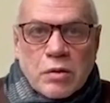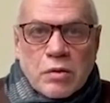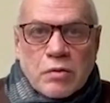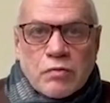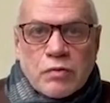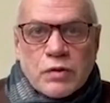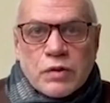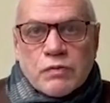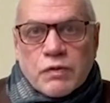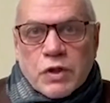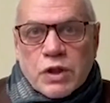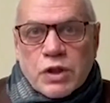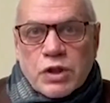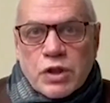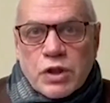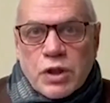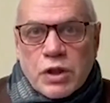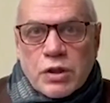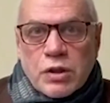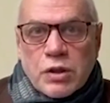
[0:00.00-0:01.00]

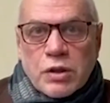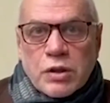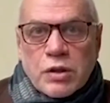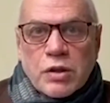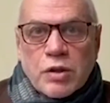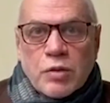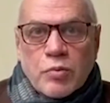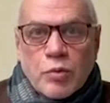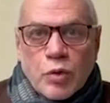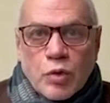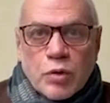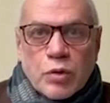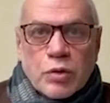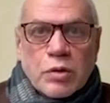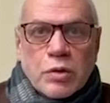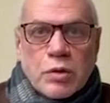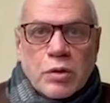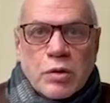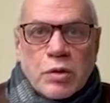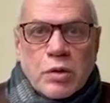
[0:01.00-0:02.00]
возвращения имен,
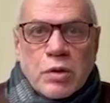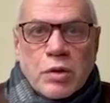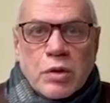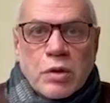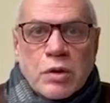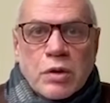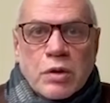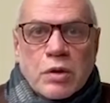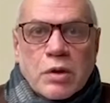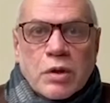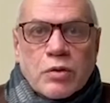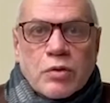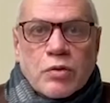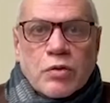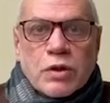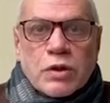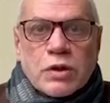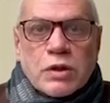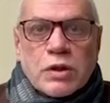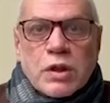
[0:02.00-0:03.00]

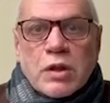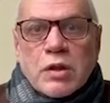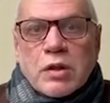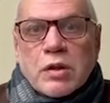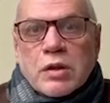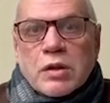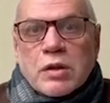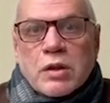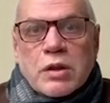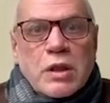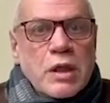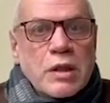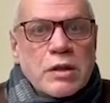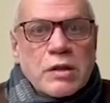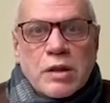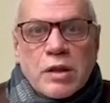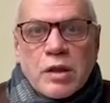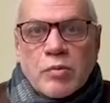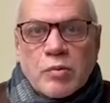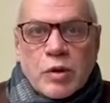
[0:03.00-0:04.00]
которая стала
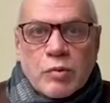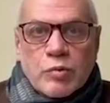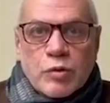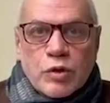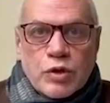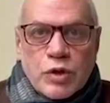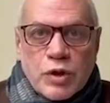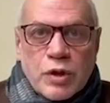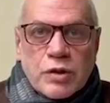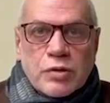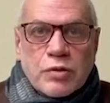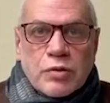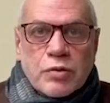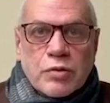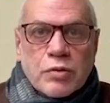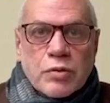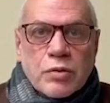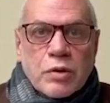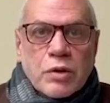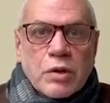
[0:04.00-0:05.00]
неотъемлемой частью
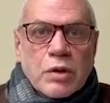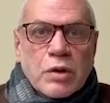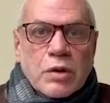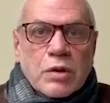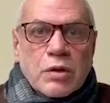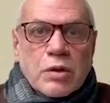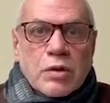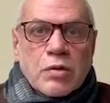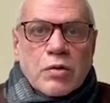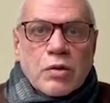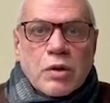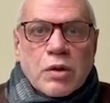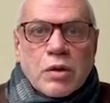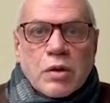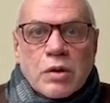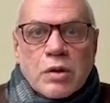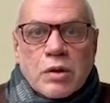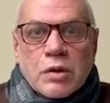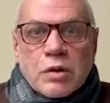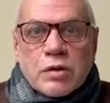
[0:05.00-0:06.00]
не только
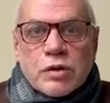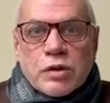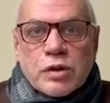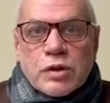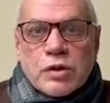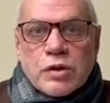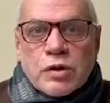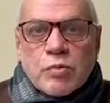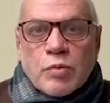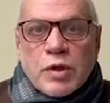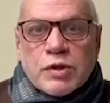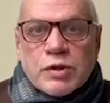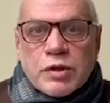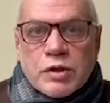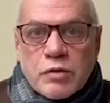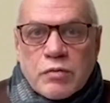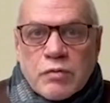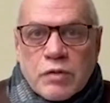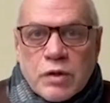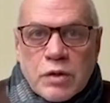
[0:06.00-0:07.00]
жизни
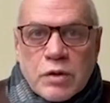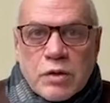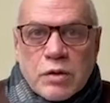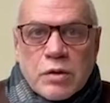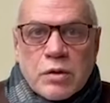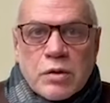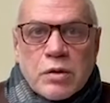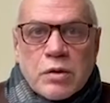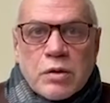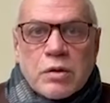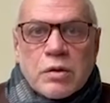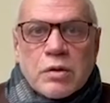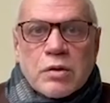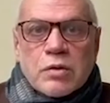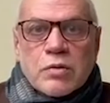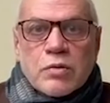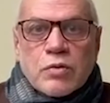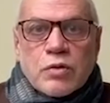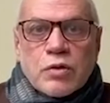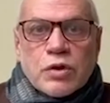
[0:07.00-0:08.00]
Москвы,
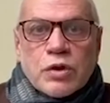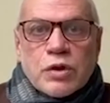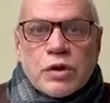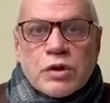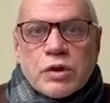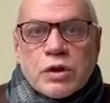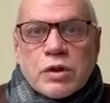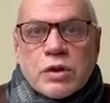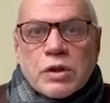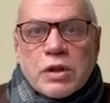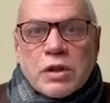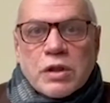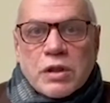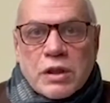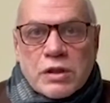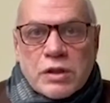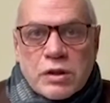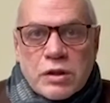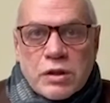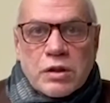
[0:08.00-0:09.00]
но и жизни
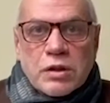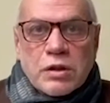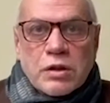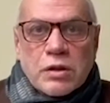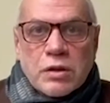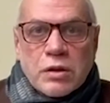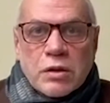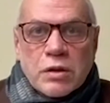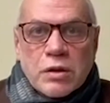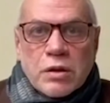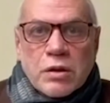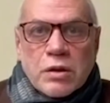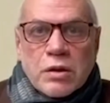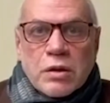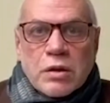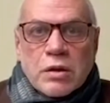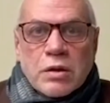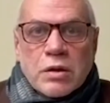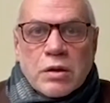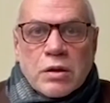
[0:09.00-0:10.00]
России –
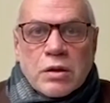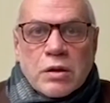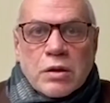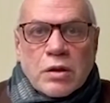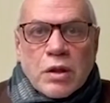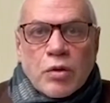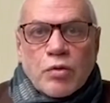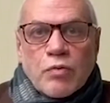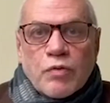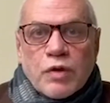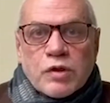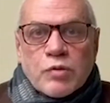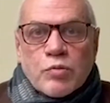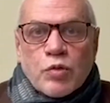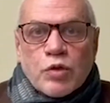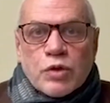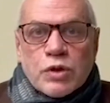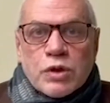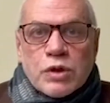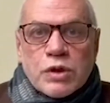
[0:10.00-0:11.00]
и дало
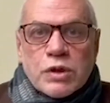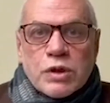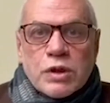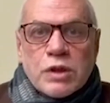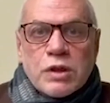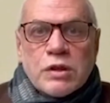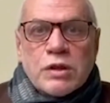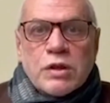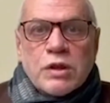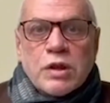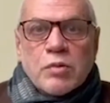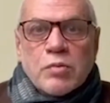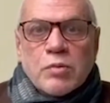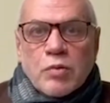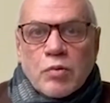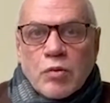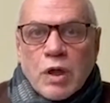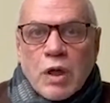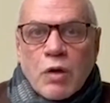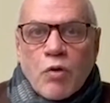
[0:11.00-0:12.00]
возможность и тем,
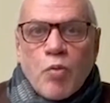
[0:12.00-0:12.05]
у кого